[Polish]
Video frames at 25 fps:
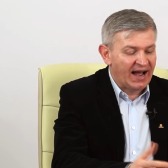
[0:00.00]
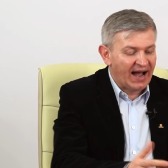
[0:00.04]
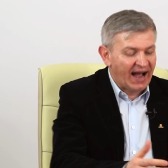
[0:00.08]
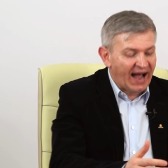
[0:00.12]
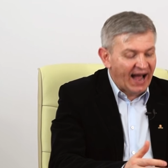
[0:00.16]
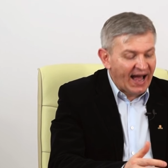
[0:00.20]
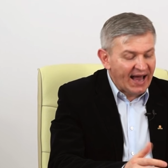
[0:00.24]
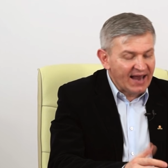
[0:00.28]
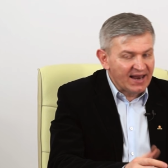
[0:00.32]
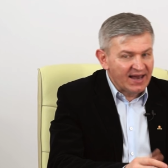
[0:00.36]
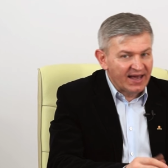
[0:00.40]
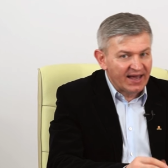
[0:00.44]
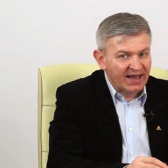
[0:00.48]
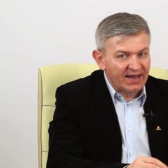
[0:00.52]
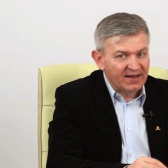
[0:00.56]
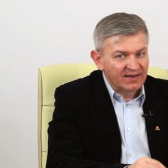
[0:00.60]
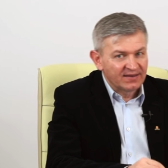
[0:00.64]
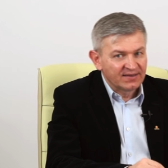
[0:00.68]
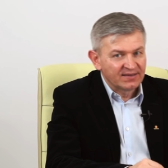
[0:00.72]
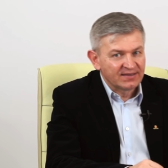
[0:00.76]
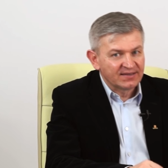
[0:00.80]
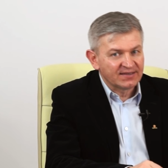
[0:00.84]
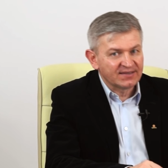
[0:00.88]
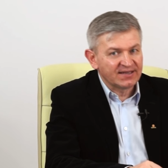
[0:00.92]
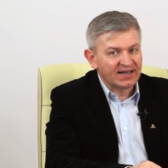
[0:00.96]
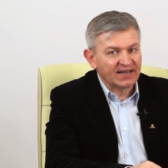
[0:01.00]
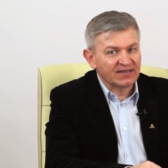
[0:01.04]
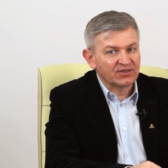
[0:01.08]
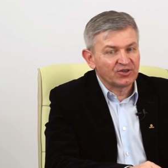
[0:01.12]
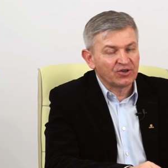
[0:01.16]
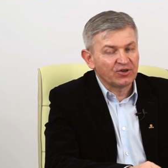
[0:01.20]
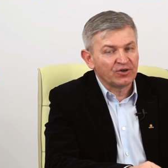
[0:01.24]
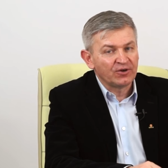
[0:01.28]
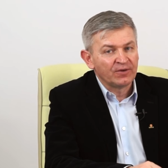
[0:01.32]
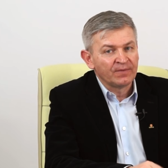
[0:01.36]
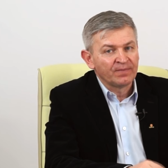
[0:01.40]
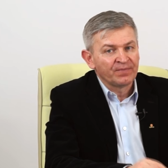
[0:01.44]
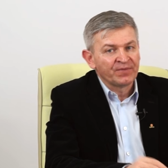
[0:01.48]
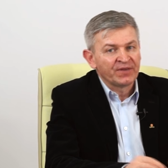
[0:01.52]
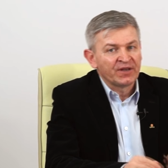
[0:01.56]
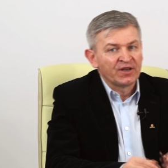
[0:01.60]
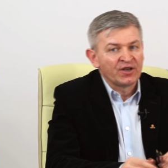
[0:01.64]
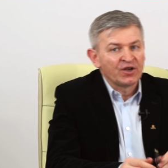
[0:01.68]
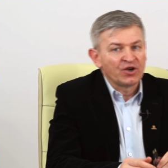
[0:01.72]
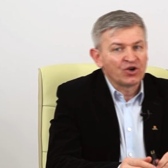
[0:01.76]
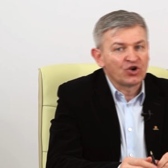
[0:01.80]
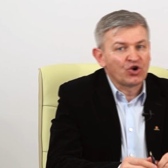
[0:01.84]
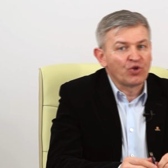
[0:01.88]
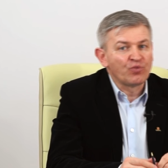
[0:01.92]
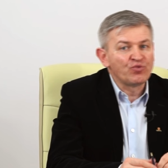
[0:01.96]
ale za to
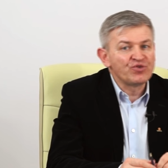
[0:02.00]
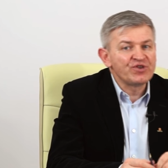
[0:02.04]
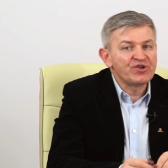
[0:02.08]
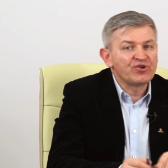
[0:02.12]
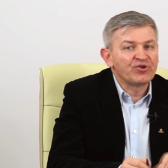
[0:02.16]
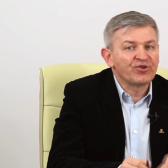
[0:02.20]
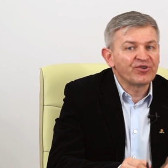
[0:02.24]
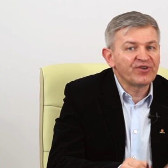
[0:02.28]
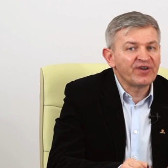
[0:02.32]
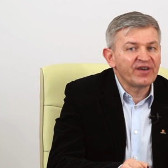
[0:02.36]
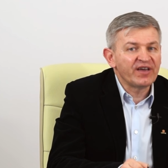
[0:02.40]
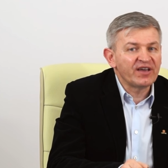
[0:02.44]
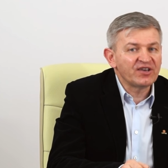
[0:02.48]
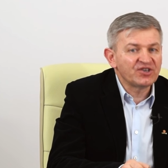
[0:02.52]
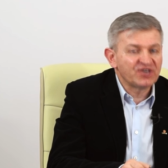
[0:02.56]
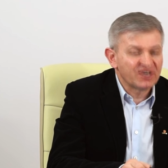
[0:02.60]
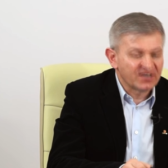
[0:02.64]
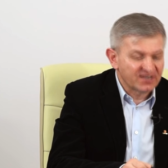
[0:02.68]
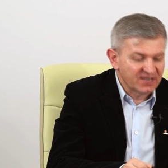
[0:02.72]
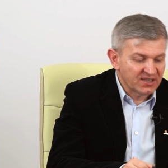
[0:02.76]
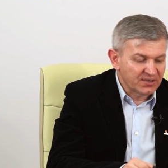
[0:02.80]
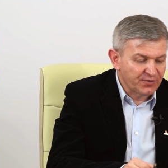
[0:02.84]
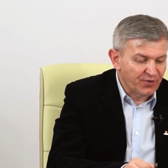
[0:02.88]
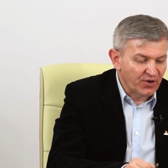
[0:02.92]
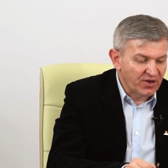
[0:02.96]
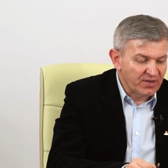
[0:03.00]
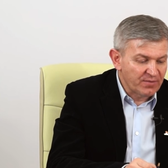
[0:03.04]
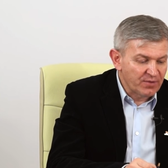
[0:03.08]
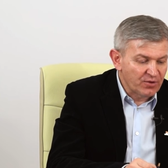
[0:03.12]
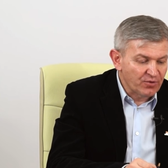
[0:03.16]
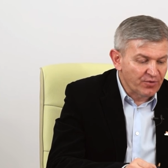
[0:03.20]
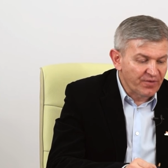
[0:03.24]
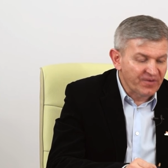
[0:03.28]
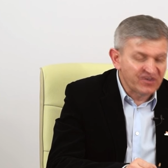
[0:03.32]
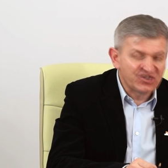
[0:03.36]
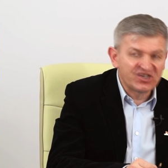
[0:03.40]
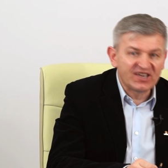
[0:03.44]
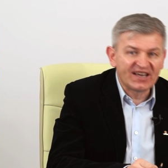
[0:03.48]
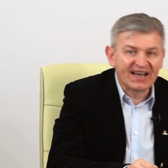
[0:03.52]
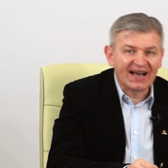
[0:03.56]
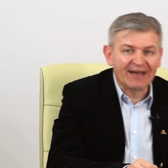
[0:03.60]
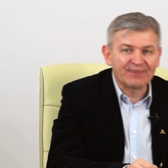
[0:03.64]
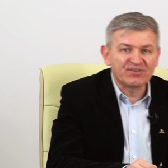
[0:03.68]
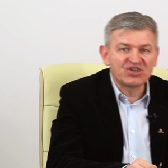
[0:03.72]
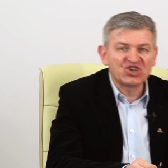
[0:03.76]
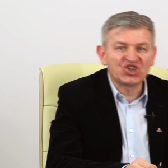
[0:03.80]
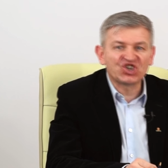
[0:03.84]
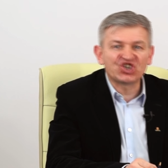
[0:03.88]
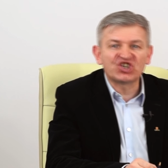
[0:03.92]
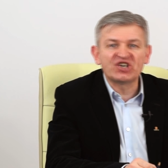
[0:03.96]
komunikuje się ze swoimi
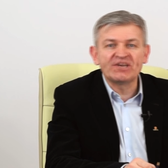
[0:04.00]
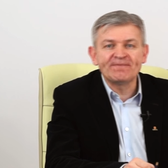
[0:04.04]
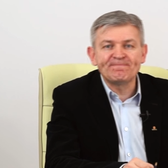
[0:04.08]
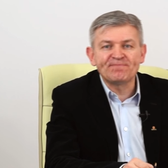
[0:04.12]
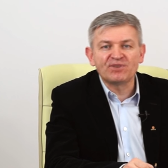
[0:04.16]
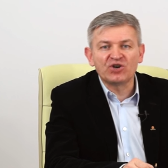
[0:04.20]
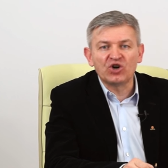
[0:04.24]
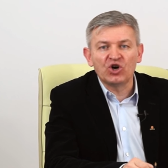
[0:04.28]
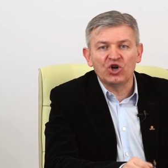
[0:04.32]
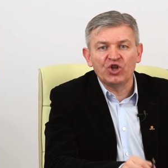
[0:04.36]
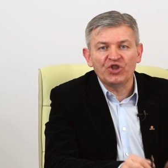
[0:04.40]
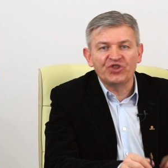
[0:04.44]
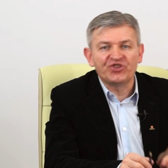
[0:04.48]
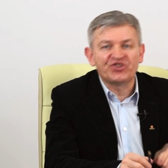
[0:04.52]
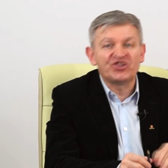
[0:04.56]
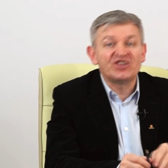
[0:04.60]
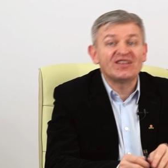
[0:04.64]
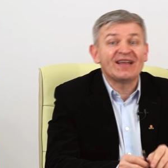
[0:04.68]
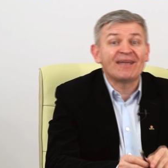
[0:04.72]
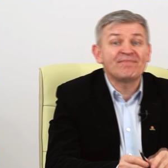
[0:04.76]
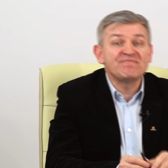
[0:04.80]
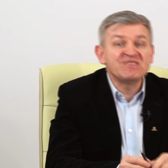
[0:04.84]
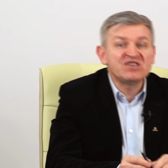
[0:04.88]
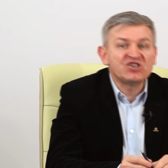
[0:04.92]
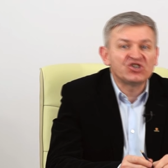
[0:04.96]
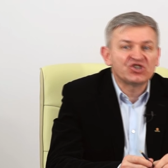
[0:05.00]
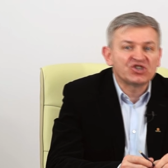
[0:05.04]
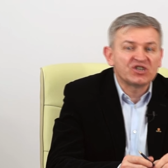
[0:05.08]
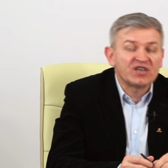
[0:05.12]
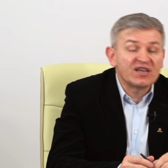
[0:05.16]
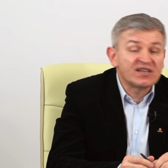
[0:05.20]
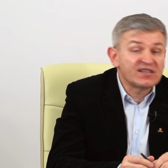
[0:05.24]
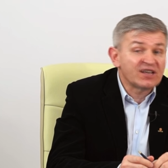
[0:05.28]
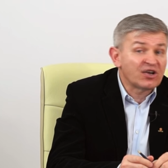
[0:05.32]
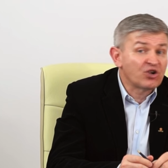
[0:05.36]
rówieśnikami szybko, dynamicznie.